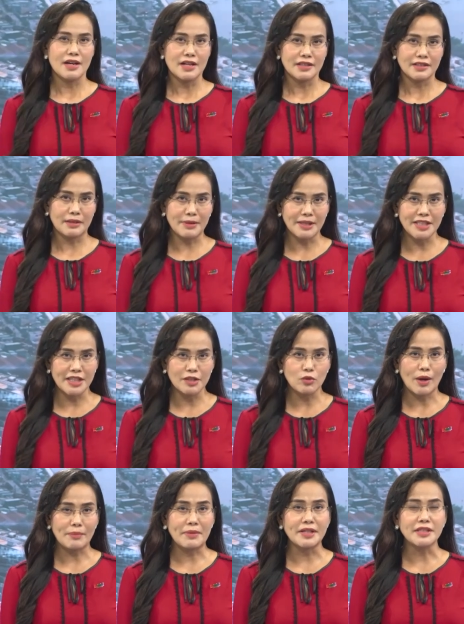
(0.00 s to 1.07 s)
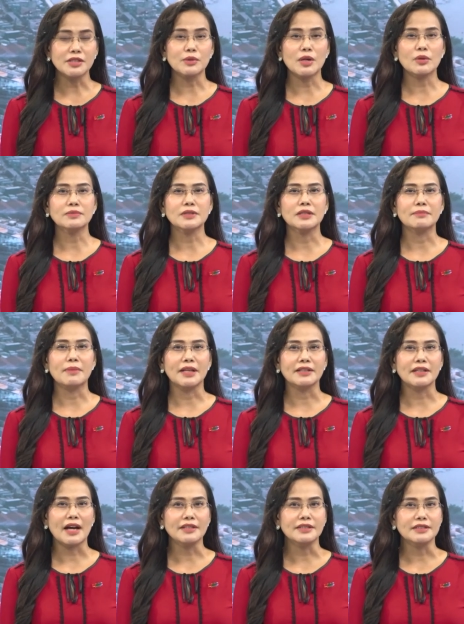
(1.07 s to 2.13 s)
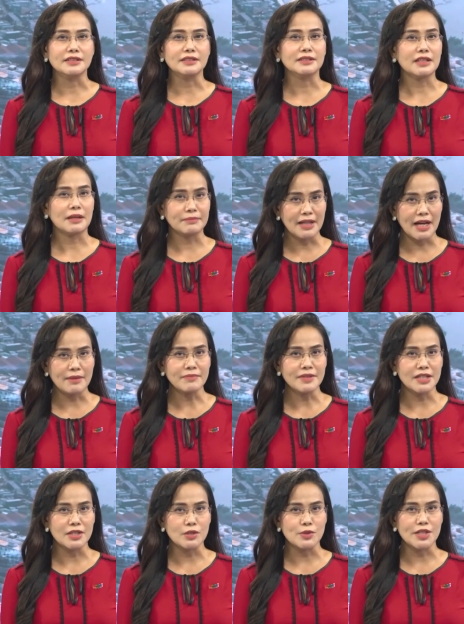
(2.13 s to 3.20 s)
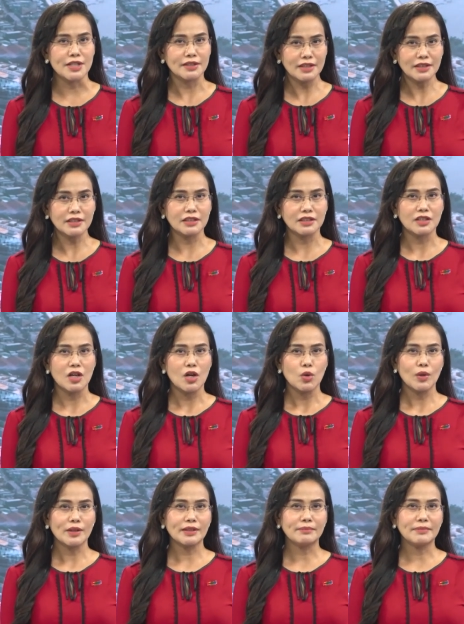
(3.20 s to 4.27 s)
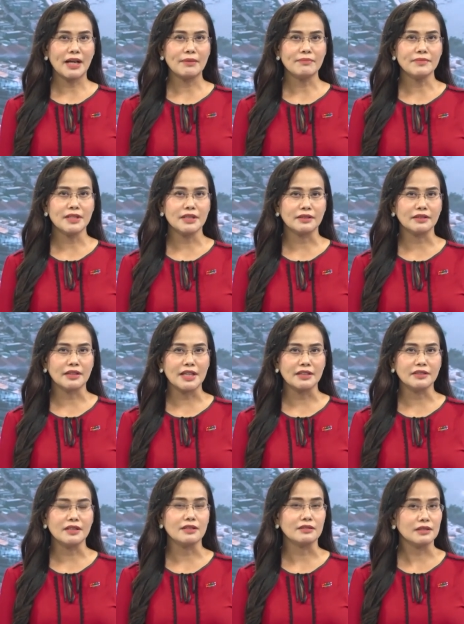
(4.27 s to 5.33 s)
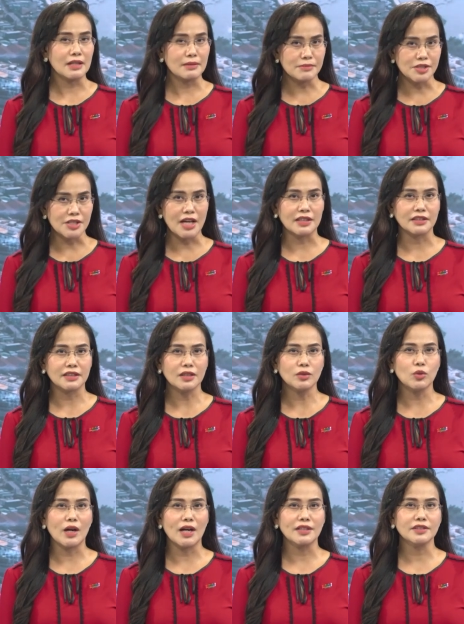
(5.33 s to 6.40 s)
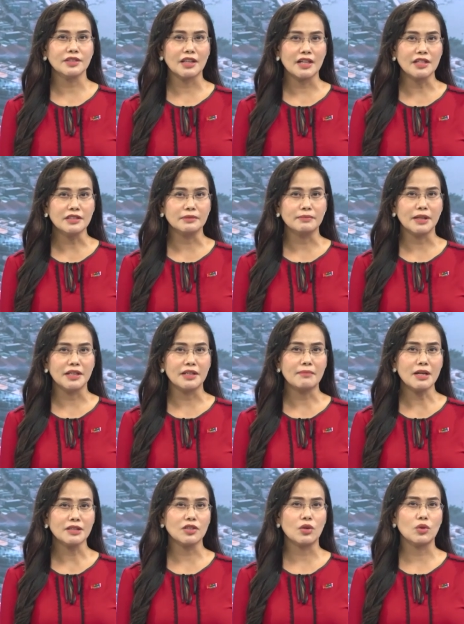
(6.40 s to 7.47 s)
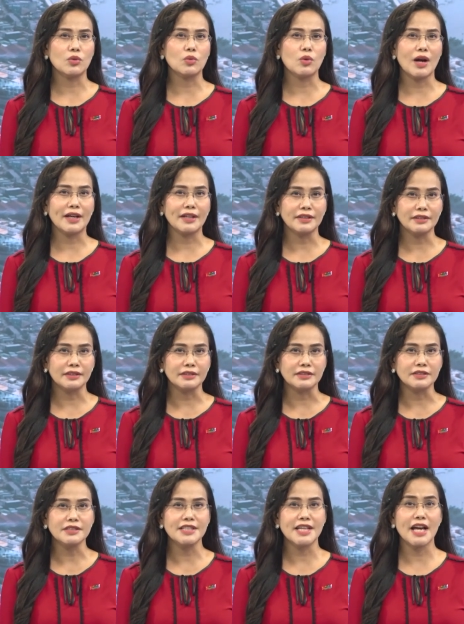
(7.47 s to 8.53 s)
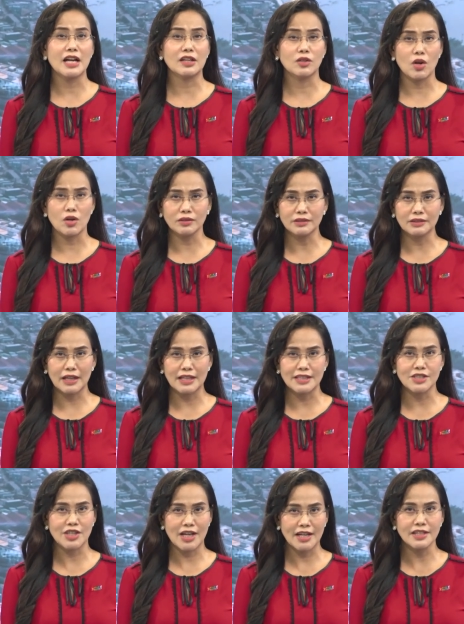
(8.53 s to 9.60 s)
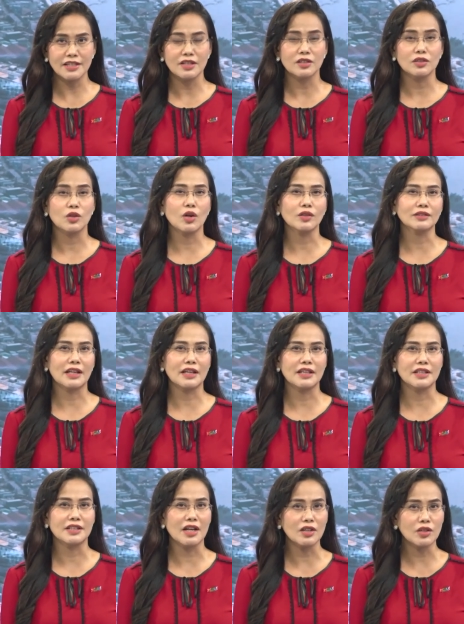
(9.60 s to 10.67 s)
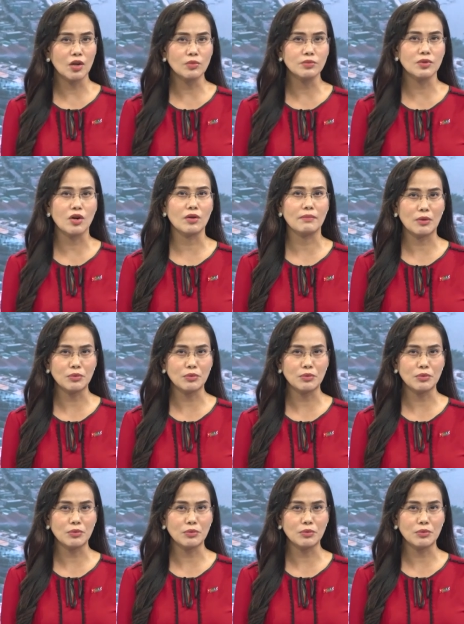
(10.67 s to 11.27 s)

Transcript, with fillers: Tại Bệnh viện Hoàng Mỹ Cửu Long, người bệnh đã được thăm khám và điều trị tích cực. Qua thăm khám và thực hiện cận lâm sàng, kết quả cho thấy người bệnh đã bắt đầu quại tử da ngón tay trái, ngón tay đã không còn máu